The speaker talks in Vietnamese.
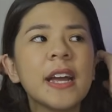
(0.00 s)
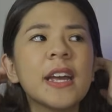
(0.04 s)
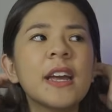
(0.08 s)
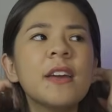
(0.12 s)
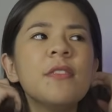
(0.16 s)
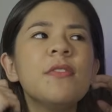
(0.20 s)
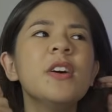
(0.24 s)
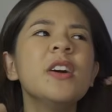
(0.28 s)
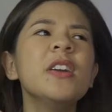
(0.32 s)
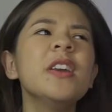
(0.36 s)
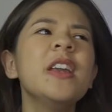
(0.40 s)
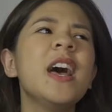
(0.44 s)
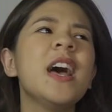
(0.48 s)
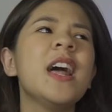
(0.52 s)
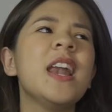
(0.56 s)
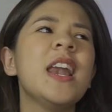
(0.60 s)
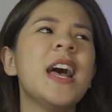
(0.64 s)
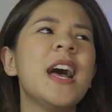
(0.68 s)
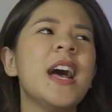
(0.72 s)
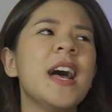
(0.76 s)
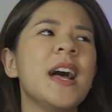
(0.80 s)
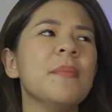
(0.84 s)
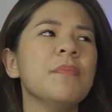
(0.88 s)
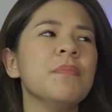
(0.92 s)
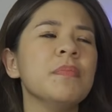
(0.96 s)
cái vấn đề
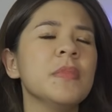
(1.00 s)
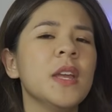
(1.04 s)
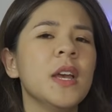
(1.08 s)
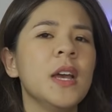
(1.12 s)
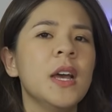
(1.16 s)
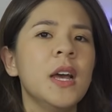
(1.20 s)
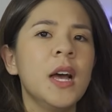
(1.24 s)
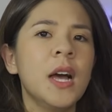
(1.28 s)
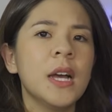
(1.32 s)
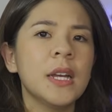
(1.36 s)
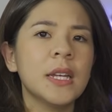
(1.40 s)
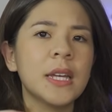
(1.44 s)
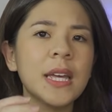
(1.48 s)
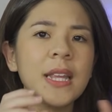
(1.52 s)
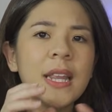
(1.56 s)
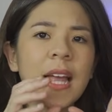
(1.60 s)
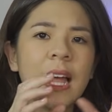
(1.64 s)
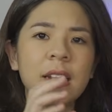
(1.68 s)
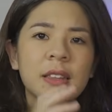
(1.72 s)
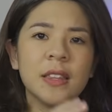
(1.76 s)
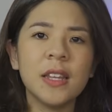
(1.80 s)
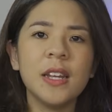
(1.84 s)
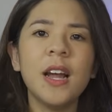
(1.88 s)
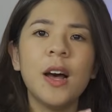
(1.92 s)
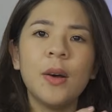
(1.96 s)
là cái
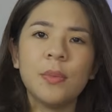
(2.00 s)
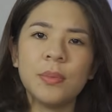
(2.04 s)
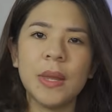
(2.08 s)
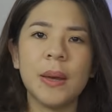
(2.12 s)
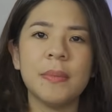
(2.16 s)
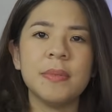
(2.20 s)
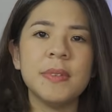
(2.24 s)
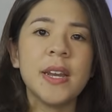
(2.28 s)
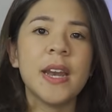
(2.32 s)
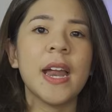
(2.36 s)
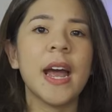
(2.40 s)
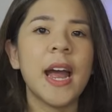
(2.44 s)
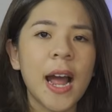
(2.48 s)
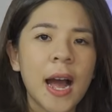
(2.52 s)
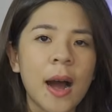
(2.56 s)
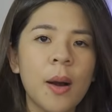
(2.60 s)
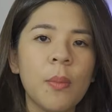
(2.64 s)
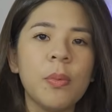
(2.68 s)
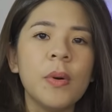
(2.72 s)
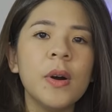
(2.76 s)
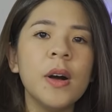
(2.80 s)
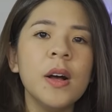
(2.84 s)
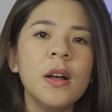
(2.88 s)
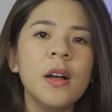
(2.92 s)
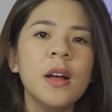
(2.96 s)
thành tích học tập trên đại
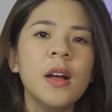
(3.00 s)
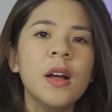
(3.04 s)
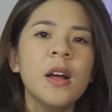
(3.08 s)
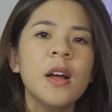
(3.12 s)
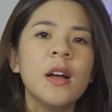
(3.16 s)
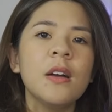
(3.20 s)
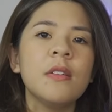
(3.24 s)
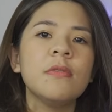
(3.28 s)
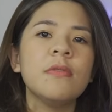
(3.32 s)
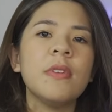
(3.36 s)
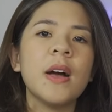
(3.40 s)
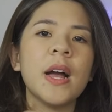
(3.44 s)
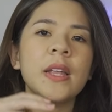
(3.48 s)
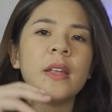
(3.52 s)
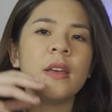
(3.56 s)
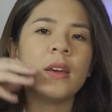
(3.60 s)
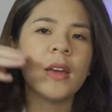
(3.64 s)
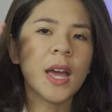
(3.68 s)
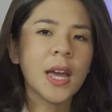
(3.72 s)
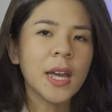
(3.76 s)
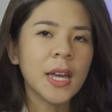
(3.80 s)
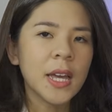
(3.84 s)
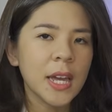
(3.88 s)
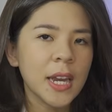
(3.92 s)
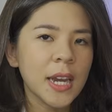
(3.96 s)
học á và
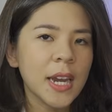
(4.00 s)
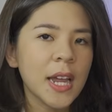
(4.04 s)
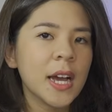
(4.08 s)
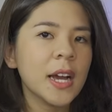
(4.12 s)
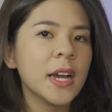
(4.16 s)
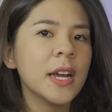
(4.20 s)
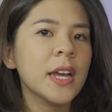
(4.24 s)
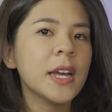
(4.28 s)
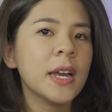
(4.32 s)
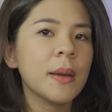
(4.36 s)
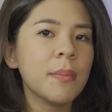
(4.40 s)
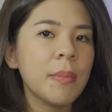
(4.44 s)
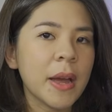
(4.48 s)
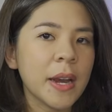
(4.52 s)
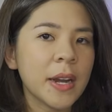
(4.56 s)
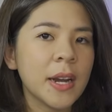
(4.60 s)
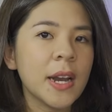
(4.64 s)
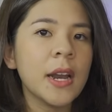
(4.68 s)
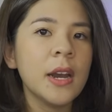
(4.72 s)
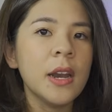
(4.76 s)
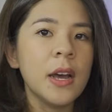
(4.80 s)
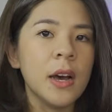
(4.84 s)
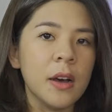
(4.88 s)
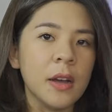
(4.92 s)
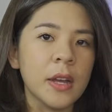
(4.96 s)
những cái kỹ năng khi các bạn
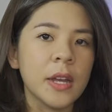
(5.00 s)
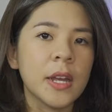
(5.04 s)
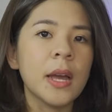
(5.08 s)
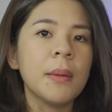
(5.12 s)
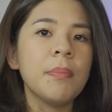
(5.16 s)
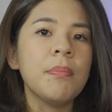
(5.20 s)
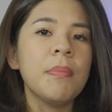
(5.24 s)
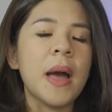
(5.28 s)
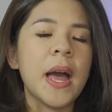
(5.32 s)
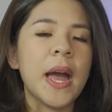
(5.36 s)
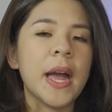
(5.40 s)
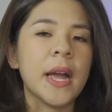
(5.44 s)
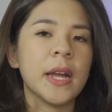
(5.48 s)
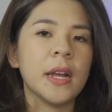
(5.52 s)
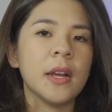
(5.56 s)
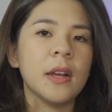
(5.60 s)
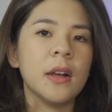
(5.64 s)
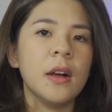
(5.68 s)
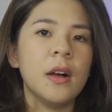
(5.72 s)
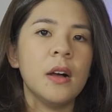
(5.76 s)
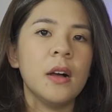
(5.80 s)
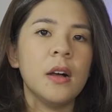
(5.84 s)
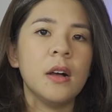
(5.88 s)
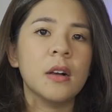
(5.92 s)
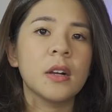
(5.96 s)
ra đời các bạn
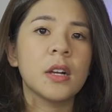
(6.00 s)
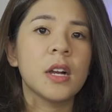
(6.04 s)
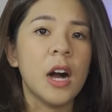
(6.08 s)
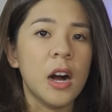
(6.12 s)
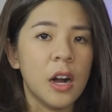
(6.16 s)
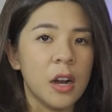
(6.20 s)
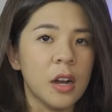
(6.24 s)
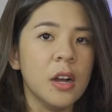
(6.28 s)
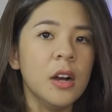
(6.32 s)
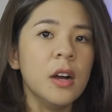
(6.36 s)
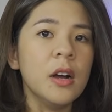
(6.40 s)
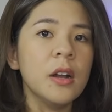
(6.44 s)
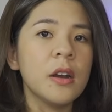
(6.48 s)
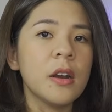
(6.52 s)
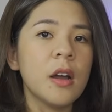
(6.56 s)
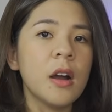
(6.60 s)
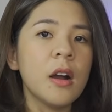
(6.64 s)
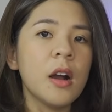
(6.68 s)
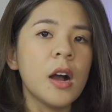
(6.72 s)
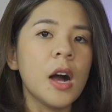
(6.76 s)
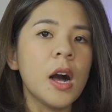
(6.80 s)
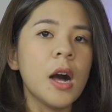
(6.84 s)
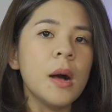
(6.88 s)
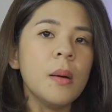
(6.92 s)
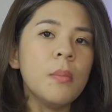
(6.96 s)
uh, cần á, nó
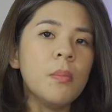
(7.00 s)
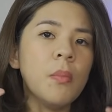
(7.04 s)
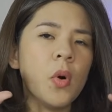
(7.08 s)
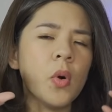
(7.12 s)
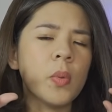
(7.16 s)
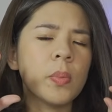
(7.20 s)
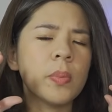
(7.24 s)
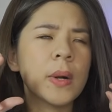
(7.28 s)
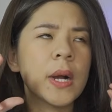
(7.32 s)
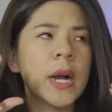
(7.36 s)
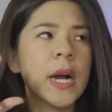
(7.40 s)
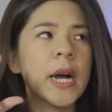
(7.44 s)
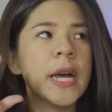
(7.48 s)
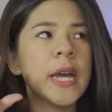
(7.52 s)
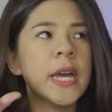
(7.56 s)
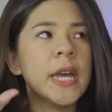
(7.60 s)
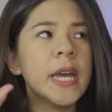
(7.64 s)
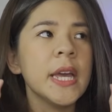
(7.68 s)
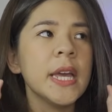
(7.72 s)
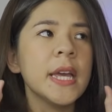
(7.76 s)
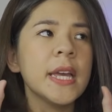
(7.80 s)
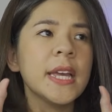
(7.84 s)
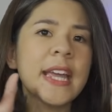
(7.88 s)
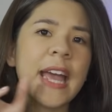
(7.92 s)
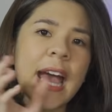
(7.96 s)
có một
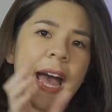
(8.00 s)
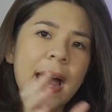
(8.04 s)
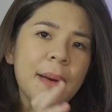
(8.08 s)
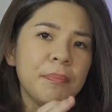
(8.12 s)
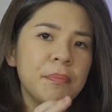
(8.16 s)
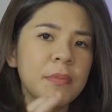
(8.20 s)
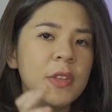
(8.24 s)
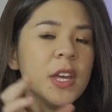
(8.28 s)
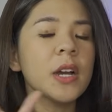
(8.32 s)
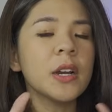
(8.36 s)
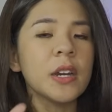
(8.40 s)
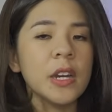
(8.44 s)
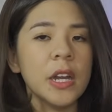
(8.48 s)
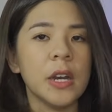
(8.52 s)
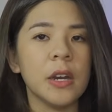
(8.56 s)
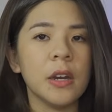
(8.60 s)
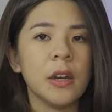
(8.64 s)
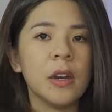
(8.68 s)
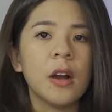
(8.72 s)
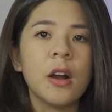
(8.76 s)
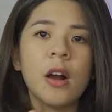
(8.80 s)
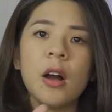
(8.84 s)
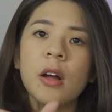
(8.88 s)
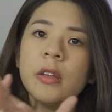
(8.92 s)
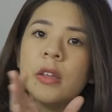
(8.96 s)
cái gap nhất
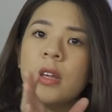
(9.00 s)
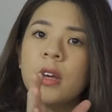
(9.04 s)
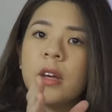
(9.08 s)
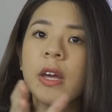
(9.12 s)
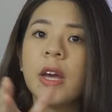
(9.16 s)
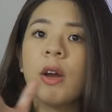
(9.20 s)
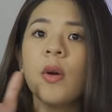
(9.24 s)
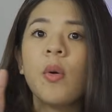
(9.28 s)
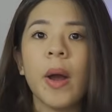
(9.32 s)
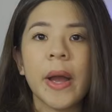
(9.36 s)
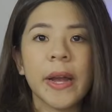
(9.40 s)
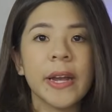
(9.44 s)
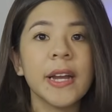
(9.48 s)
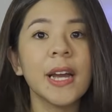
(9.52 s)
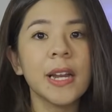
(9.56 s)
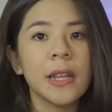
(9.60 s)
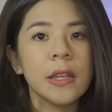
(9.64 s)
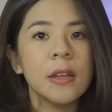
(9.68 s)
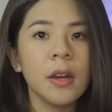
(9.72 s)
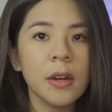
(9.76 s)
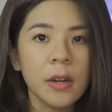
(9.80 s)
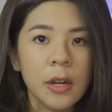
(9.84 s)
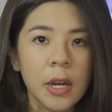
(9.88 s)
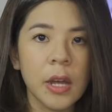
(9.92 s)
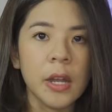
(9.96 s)
định nó có những cái khoảng
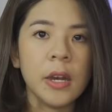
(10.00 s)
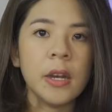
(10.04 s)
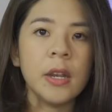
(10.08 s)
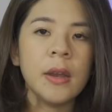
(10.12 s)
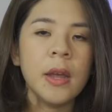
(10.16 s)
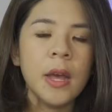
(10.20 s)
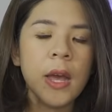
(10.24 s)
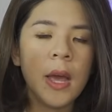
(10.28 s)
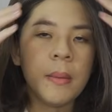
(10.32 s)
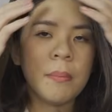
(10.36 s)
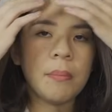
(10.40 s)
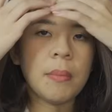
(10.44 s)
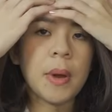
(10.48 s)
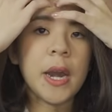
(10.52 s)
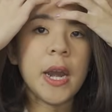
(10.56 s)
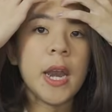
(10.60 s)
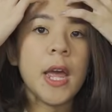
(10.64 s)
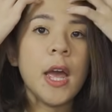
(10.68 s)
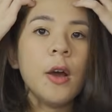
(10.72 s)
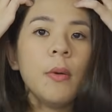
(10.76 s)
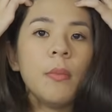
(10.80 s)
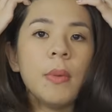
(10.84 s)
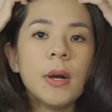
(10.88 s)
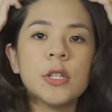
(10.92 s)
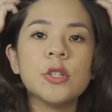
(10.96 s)
cách nhất định mà
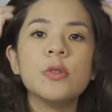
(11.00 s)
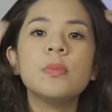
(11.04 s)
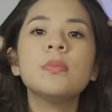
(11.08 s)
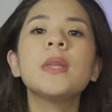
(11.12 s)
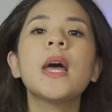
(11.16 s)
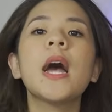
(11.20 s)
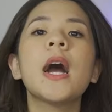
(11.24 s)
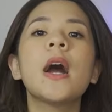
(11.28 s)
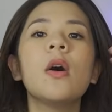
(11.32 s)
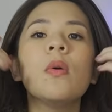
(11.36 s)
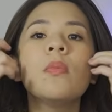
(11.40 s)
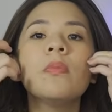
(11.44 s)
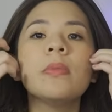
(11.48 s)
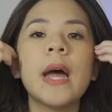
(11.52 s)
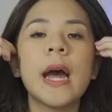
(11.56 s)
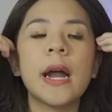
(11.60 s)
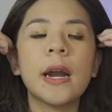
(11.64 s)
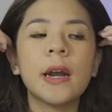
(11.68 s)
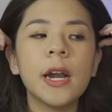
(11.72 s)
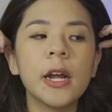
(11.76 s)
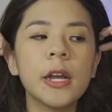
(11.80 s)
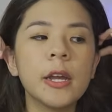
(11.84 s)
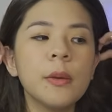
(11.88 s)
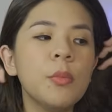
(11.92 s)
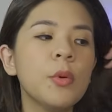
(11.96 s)
nếu mà chúng ta không
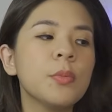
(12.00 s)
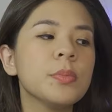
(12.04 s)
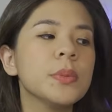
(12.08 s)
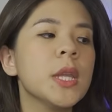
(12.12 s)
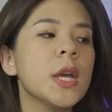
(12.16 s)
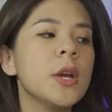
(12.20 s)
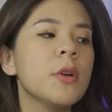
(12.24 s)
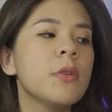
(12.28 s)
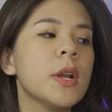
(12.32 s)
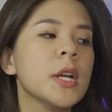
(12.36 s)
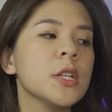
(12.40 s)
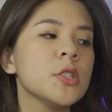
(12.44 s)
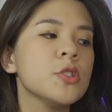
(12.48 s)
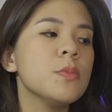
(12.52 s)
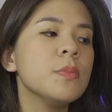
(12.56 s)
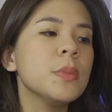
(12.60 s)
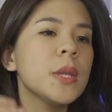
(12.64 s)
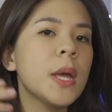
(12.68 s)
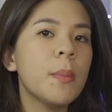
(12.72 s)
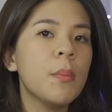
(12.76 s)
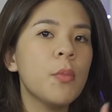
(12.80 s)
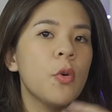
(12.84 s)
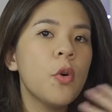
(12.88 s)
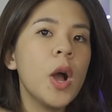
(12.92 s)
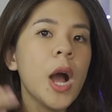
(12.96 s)
đặt ra cái mục tiêu rằng
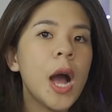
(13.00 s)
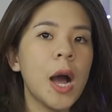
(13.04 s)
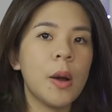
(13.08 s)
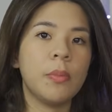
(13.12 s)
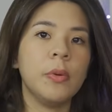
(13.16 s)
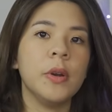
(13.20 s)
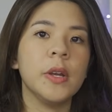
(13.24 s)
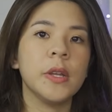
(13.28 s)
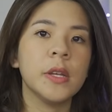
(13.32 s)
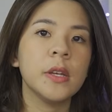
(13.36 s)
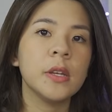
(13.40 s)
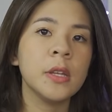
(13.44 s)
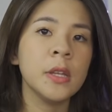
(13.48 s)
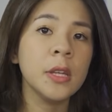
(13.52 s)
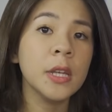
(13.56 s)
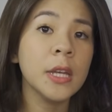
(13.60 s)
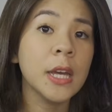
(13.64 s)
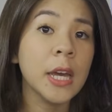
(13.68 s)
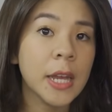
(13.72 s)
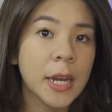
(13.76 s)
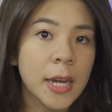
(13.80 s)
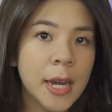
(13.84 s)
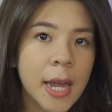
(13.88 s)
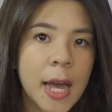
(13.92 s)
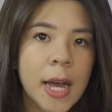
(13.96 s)
chúng ta muốn học được những
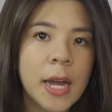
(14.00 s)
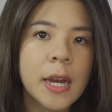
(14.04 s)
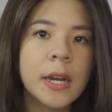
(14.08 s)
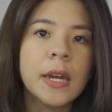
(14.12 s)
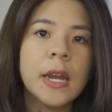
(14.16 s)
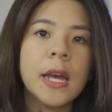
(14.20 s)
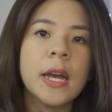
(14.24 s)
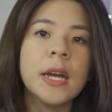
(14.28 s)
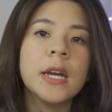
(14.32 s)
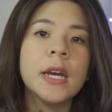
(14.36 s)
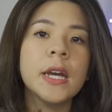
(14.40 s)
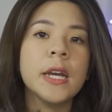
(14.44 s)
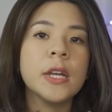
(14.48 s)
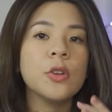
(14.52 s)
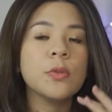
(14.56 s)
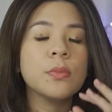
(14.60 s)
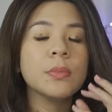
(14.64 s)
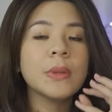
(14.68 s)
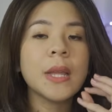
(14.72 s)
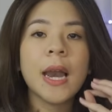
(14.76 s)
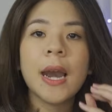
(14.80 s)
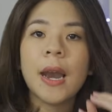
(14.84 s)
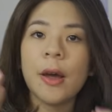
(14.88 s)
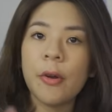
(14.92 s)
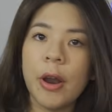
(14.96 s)
kỹ năng để khi
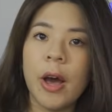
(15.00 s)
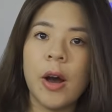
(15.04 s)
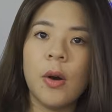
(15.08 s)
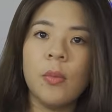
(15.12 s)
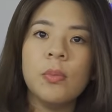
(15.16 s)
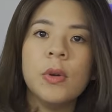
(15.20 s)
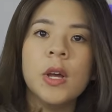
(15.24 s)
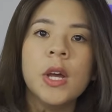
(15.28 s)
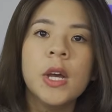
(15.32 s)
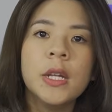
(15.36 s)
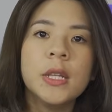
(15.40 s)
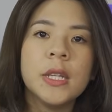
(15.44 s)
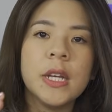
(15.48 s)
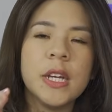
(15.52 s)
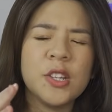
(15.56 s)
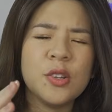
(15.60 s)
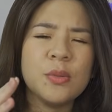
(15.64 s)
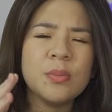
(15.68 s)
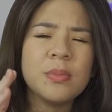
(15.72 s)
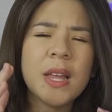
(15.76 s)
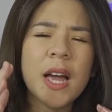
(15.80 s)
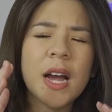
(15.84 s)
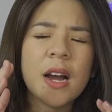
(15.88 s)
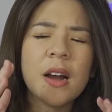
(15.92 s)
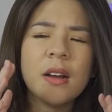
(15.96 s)
chúng ta lao động thì
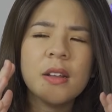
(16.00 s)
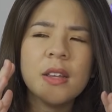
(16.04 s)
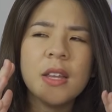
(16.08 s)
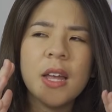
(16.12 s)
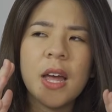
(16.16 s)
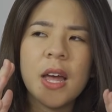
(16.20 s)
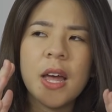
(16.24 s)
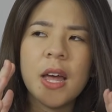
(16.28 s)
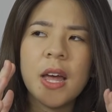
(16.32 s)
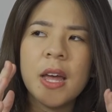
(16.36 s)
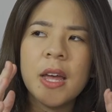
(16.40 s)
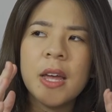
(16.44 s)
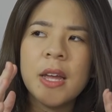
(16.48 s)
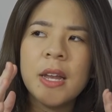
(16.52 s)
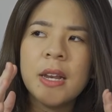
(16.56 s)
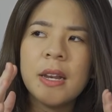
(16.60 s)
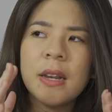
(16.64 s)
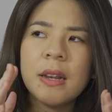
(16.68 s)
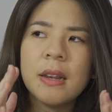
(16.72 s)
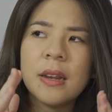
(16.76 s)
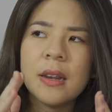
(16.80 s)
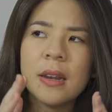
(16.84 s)
chúng ta có thể